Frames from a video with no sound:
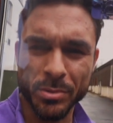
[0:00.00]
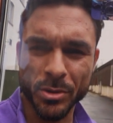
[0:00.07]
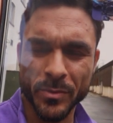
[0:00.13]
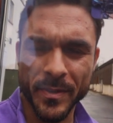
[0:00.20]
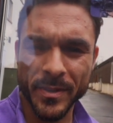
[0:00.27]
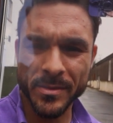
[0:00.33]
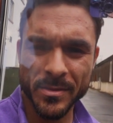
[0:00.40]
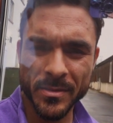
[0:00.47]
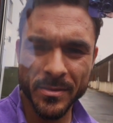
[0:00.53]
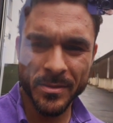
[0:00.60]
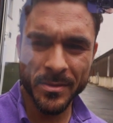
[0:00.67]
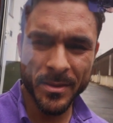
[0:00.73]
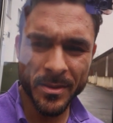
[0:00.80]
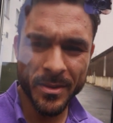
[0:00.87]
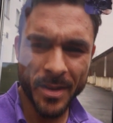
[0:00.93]
Du, du,
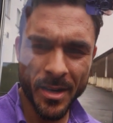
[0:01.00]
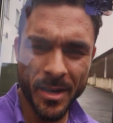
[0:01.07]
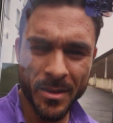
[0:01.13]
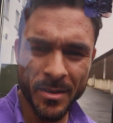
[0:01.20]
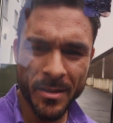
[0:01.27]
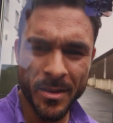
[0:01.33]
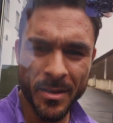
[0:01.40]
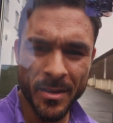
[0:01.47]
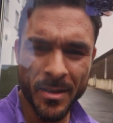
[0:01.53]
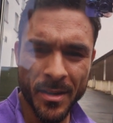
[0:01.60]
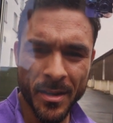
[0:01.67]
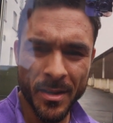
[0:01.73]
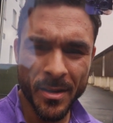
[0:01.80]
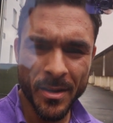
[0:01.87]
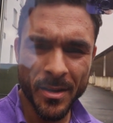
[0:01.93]
Schagel, du, nicht ich. Der ist
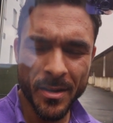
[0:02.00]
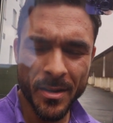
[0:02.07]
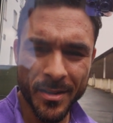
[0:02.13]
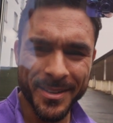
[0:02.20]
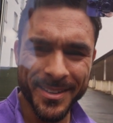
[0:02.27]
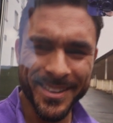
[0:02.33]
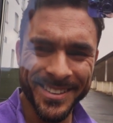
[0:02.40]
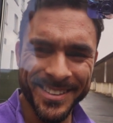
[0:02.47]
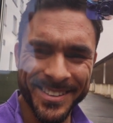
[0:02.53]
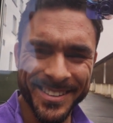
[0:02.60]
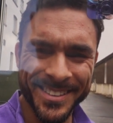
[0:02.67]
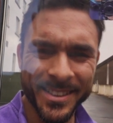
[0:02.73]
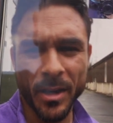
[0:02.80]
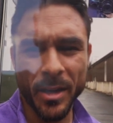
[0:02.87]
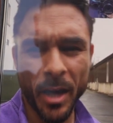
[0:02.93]
noch so in der
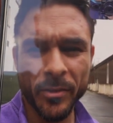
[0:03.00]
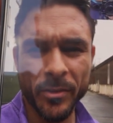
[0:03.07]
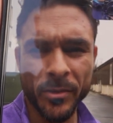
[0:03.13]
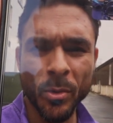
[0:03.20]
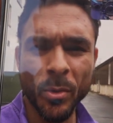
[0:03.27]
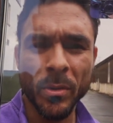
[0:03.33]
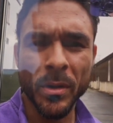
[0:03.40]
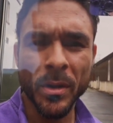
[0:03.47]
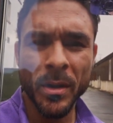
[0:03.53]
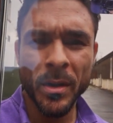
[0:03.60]
Sporthalle jetzt. Ach so.